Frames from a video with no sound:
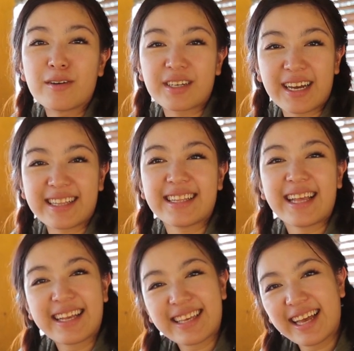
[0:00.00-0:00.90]
เรือเนี่ย
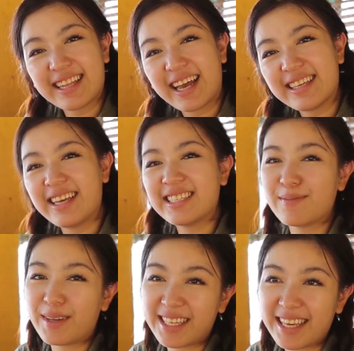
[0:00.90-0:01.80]
นานแค่ไหน
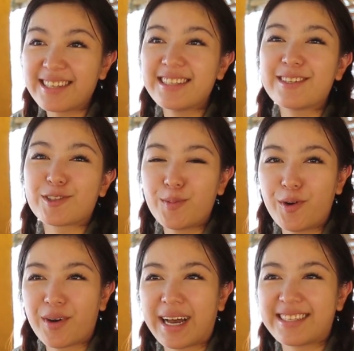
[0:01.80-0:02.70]
20นาทีหรือ 1 ชั่วโม
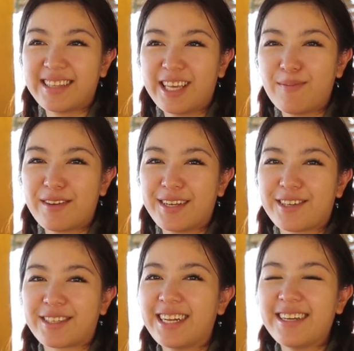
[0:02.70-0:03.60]
งค่ะ ที่นี่มีรีส
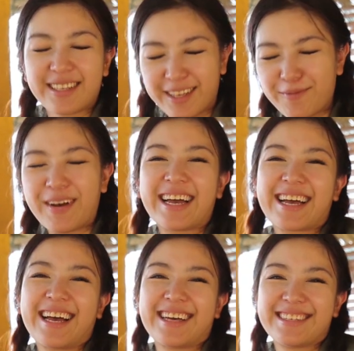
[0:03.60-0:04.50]
อร์ทให้เลือกเยอะมาก
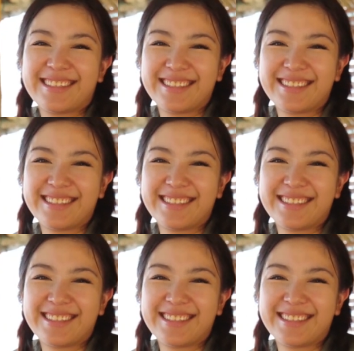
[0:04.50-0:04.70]
ค่ะ